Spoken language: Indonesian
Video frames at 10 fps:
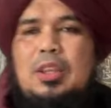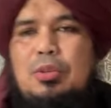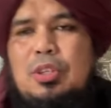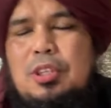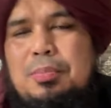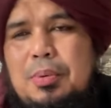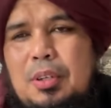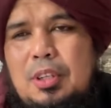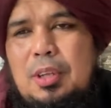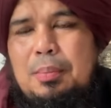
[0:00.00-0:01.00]
Kami pernah
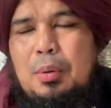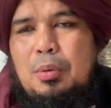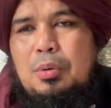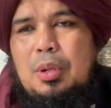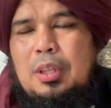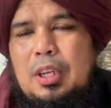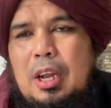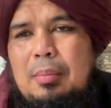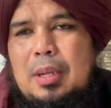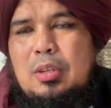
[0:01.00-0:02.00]
berdakwah tiga
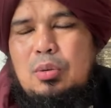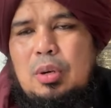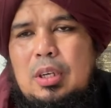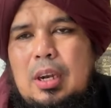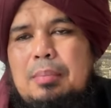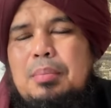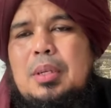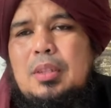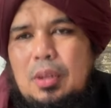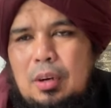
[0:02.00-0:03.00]
hari tiga malam
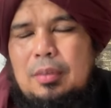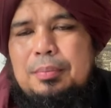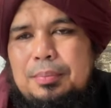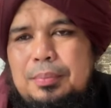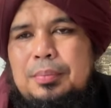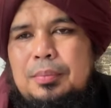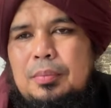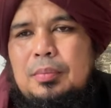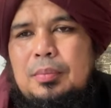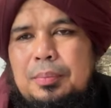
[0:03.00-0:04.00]
di Ciwidey.
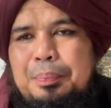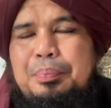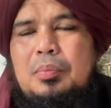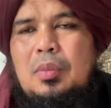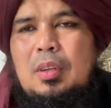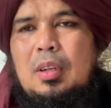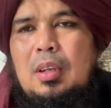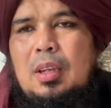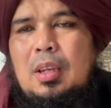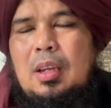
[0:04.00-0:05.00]
Saya
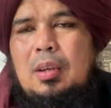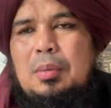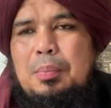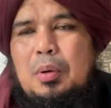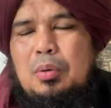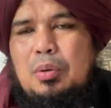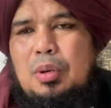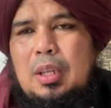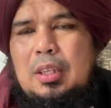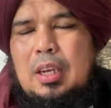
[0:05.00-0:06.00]
melihat
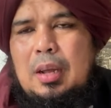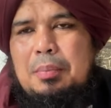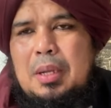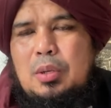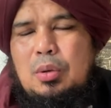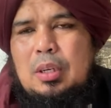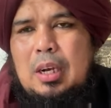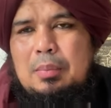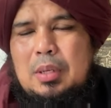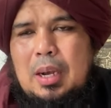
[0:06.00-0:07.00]
kebaikannya, sebutnya
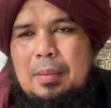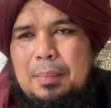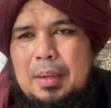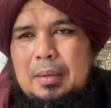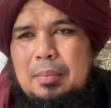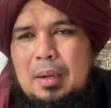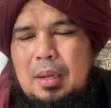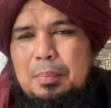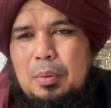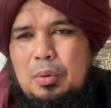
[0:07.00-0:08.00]
di channel
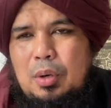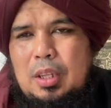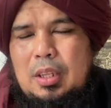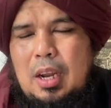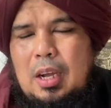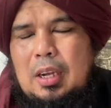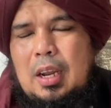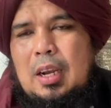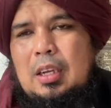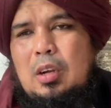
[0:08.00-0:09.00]
YouTube-nya Rabu 27
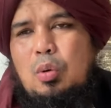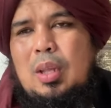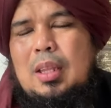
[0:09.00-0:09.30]
April.